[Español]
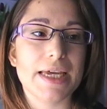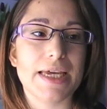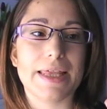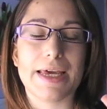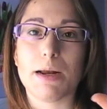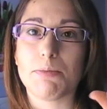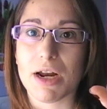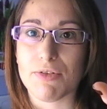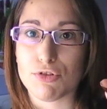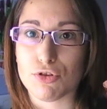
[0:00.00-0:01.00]
ideal
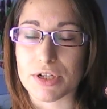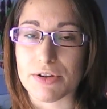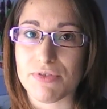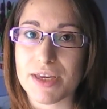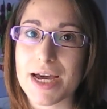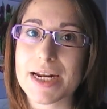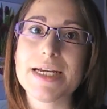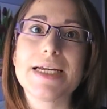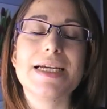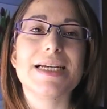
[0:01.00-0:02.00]
para fotografiar,
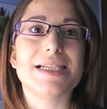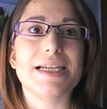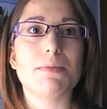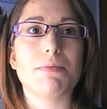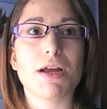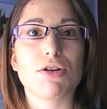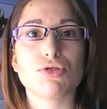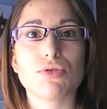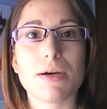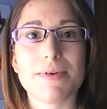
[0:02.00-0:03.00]
sin embargo
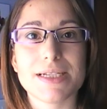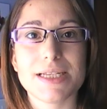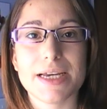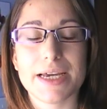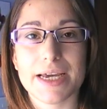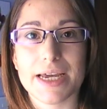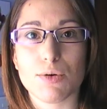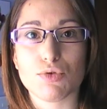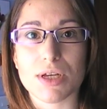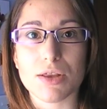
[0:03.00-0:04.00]
es una base que
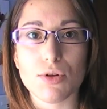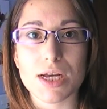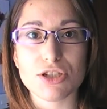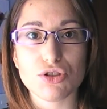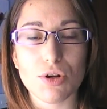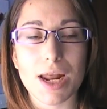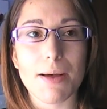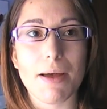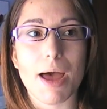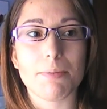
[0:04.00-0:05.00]
usándola
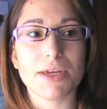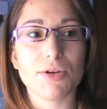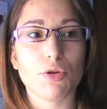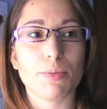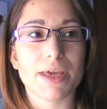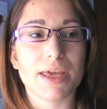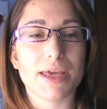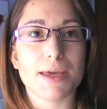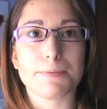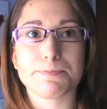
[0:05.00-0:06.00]
sola a mí no
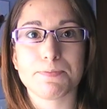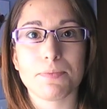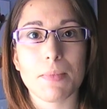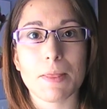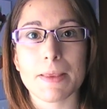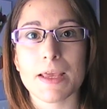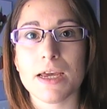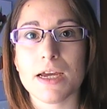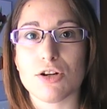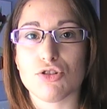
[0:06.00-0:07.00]
me...
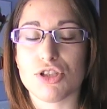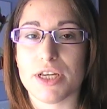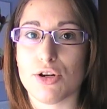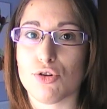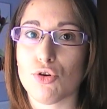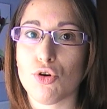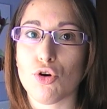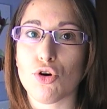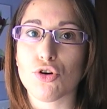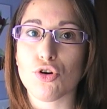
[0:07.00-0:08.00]
no sé, no
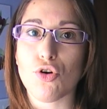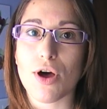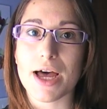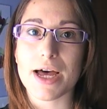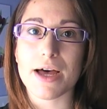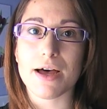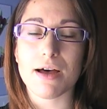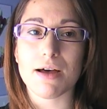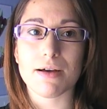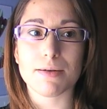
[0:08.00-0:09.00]
logro
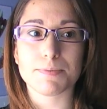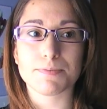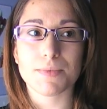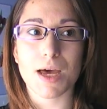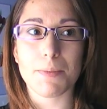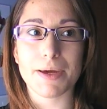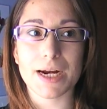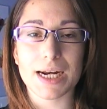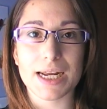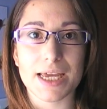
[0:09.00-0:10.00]
a
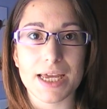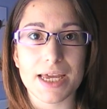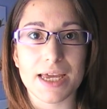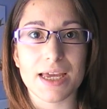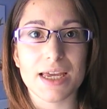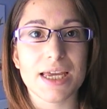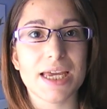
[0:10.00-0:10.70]
verle